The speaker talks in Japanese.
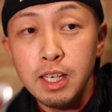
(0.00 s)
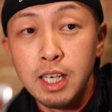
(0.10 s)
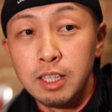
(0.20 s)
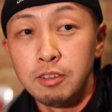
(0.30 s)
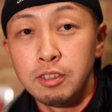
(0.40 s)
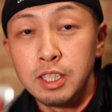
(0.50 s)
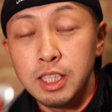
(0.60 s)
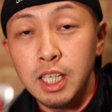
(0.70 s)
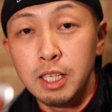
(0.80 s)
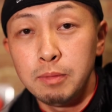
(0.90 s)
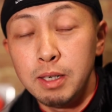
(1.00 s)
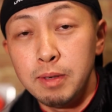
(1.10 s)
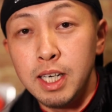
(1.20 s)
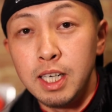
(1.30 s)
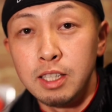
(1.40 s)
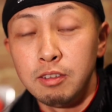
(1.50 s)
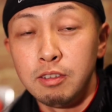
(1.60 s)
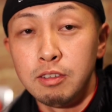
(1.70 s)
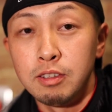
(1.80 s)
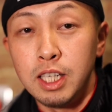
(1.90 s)
あの実際まあまああ
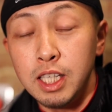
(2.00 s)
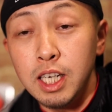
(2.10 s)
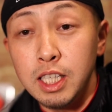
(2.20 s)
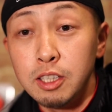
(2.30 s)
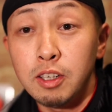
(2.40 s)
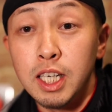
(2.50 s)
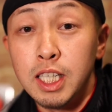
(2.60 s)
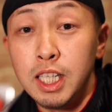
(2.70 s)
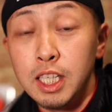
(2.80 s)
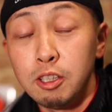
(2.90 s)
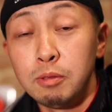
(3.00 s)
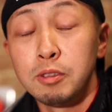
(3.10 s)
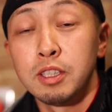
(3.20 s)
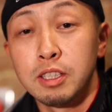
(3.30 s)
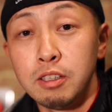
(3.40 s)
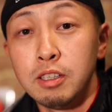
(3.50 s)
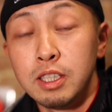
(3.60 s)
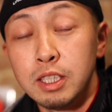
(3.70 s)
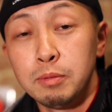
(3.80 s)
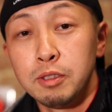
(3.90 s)
の何がいいとかないと思うんですよ
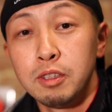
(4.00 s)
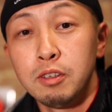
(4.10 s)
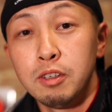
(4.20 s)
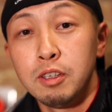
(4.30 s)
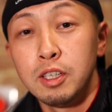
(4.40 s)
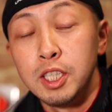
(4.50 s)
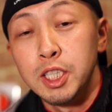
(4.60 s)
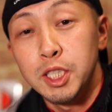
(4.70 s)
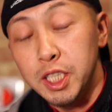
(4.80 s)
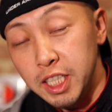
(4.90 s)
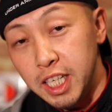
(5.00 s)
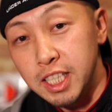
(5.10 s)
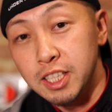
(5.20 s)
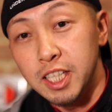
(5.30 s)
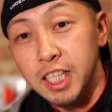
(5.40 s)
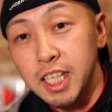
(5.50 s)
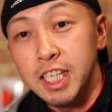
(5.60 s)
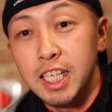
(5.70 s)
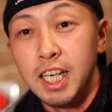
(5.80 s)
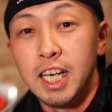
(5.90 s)
自分の好きなやつで
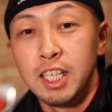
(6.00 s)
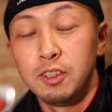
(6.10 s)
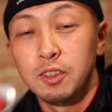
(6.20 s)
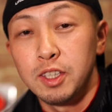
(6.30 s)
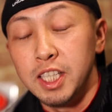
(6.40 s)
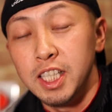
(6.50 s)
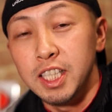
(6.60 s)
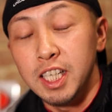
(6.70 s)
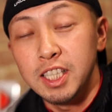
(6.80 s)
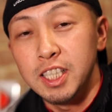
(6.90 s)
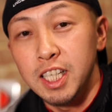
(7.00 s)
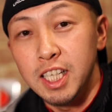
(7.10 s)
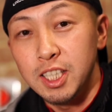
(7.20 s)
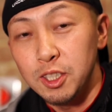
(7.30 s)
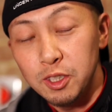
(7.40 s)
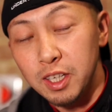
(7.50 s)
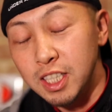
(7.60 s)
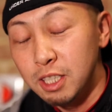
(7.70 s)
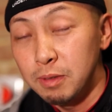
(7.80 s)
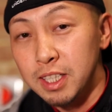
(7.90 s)
ねあの気に入ったやつで釣るの
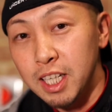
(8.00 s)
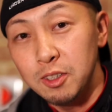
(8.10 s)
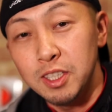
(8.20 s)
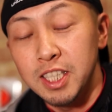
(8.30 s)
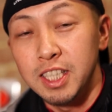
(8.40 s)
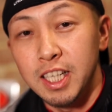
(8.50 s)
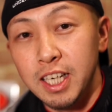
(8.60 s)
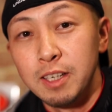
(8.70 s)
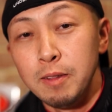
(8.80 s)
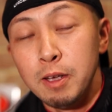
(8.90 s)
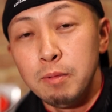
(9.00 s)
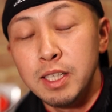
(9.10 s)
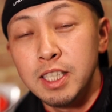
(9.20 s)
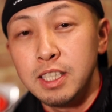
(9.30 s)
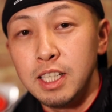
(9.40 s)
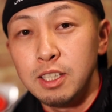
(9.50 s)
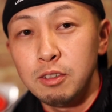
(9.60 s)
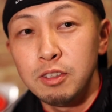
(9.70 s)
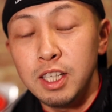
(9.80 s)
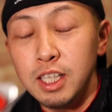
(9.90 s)
が一番楽しいんでまあ実際
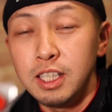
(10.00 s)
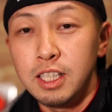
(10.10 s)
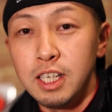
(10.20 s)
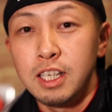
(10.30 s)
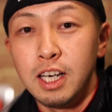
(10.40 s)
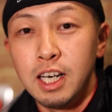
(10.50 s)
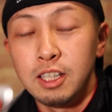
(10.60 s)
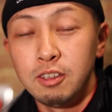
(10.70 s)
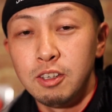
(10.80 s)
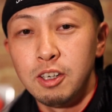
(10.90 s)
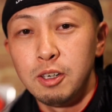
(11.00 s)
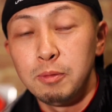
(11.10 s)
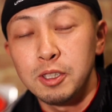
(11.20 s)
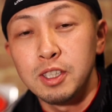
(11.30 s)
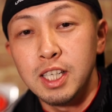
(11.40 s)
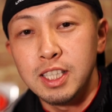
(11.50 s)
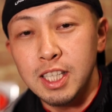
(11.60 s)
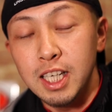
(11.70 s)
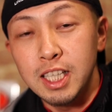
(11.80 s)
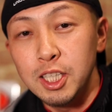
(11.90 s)
その中でねあの僕が
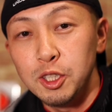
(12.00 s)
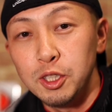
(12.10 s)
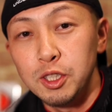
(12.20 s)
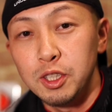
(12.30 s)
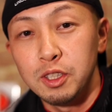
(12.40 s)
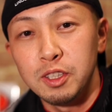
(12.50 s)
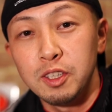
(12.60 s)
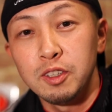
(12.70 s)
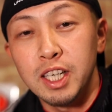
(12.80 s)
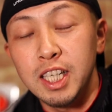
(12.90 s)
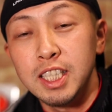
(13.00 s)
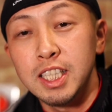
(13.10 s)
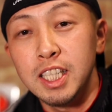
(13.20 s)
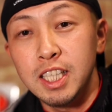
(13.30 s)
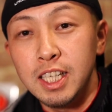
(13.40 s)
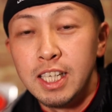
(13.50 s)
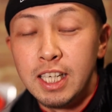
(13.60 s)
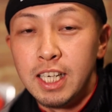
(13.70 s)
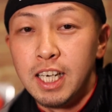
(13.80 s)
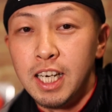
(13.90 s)
使ってるっていうような感じでね、
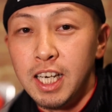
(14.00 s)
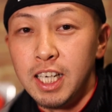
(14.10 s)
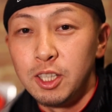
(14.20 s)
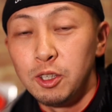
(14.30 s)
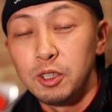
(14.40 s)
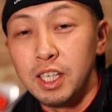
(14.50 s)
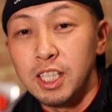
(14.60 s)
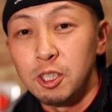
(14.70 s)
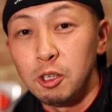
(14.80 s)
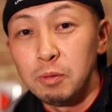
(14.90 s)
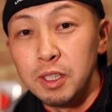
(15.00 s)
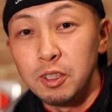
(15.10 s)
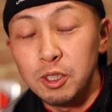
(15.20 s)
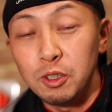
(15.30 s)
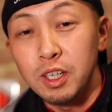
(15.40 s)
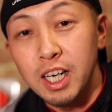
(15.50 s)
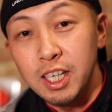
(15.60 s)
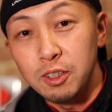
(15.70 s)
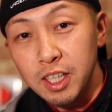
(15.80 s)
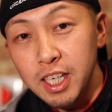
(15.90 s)
えー、道具や装備の紹
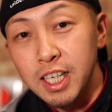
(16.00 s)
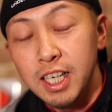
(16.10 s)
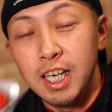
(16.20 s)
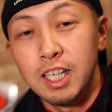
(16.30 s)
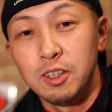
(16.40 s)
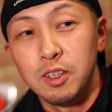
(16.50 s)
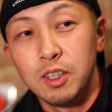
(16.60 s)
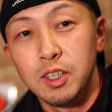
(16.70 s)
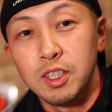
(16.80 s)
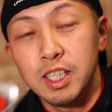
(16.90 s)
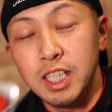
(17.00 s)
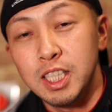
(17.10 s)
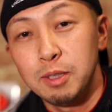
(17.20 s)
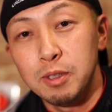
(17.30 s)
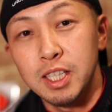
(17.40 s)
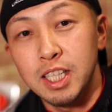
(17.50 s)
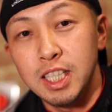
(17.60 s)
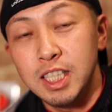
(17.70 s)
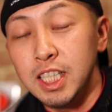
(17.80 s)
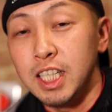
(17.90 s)
介をねあのさせてもらった
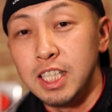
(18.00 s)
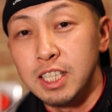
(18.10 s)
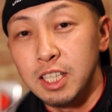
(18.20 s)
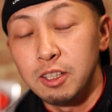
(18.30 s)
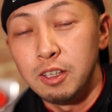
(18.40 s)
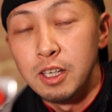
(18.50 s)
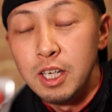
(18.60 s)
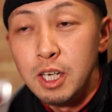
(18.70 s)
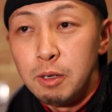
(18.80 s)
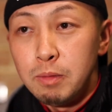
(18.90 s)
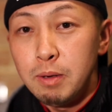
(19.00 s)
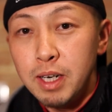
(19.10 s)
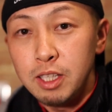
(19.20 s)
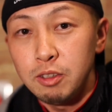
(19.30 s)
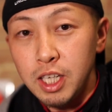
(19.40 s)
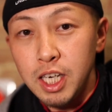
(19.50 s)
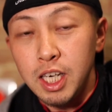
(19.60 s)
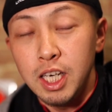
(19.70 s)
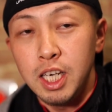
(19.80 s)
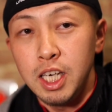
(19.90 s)
りしてたんですけどまあまああのね、
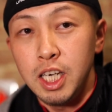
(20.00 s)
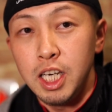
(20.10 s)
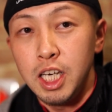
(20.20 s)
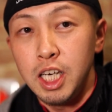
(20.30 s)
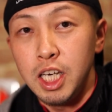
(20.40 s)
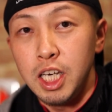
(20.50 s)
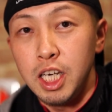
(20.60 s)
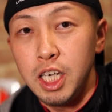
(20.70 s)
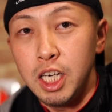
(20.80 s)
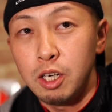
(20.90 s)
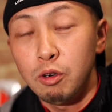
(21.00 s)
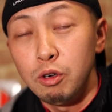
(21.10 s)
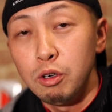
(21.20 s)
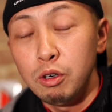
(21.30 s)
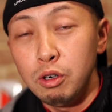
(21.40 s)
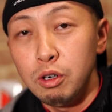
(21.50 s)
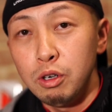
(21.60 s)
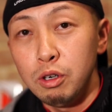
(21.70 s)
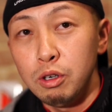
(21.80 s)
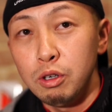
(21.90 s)
えー、今
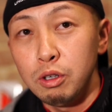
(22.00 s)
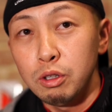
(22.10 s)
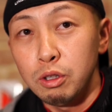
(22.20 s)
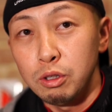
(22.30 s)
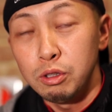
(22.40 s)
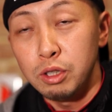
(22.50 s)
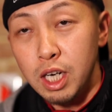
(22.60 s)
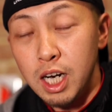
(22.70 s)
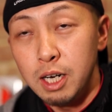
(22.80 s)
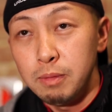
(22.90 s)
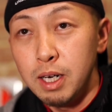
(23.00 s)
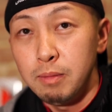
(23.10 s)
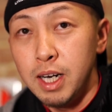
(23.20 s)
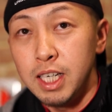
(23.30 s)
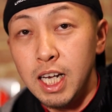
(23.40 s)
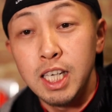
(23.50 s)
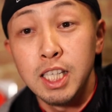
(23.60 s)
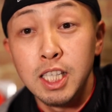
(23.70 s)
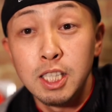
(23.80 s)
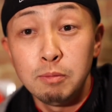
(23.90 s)
後というかまあまあ
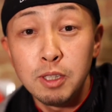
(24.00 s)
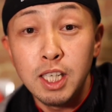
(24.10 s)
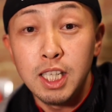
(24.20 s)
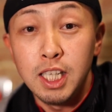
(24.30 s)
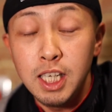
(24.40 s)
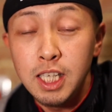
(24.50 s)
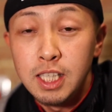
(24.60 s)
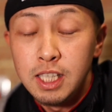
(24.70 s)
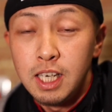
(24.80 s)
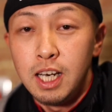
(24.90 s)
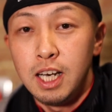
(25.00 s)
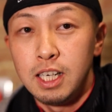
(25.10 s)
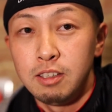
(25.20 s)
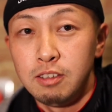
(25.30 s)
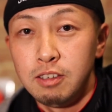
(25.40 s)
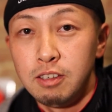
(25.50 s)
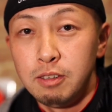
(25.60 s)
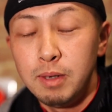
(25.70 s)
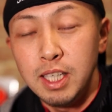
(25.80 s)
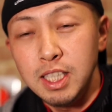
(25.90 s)
来年に向けてねあ
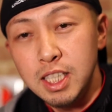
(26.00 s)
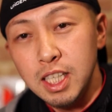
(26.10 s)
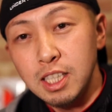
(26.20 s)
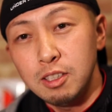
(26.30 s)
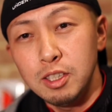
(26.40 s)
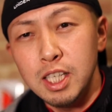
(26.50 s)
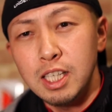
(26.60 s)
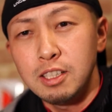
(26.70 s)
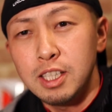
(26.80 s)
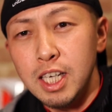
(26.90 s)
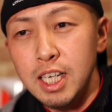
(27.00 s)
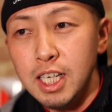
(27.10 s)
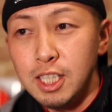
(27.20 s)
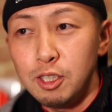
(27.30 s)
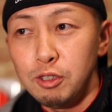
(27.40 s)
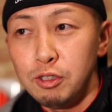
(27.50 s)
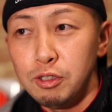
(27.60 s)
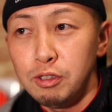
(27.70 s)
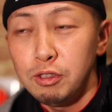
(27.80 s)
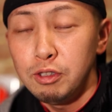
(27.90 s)
のー、まあ、1月、2月、3
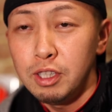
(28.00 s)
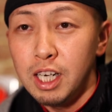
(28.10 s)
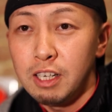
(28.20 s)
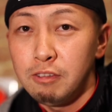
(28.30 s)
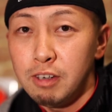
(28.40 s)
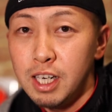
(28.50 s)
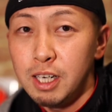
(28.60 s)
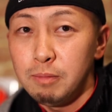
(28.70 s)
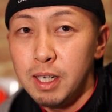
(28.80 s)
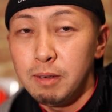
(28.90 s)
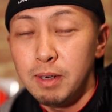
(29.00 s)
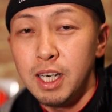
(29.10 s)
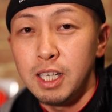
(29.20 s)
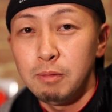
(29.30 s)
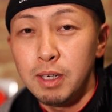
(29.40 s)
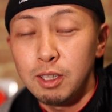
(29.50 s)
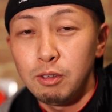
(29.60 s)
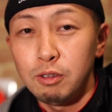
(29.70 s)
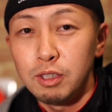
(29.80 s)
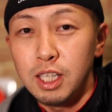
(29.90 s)
月ぐらいは、まあまあ、今
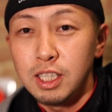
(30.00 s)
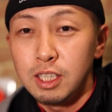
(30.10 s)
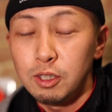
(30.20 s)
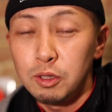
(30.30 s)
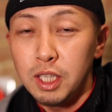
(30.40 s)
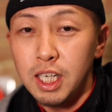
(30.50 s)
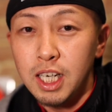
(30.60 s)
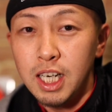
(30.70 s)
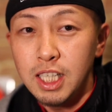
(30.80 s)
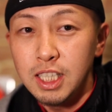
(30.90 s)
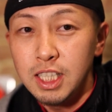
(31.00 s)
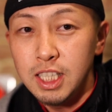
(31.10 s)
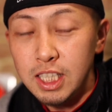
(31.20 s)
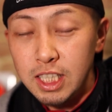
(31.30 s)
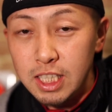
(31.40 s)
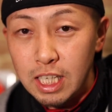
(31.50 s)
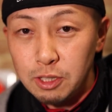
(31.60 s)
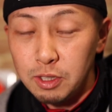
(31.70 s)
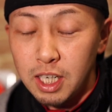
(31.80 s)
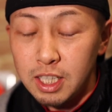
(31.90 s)
と同じような感じに
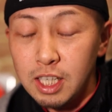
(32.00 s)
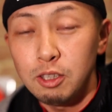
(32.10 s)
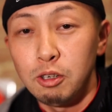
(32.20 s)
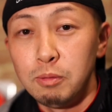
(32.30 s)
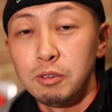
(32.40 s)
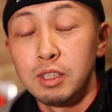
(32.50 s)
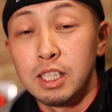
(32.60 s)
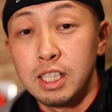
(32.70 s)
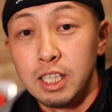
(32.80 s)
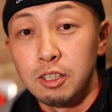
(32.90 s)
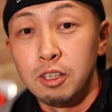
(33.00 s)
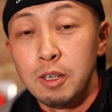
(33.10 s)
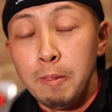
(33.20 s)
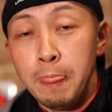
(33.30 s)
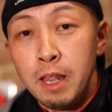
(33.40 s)
なるかなと思うんですけど、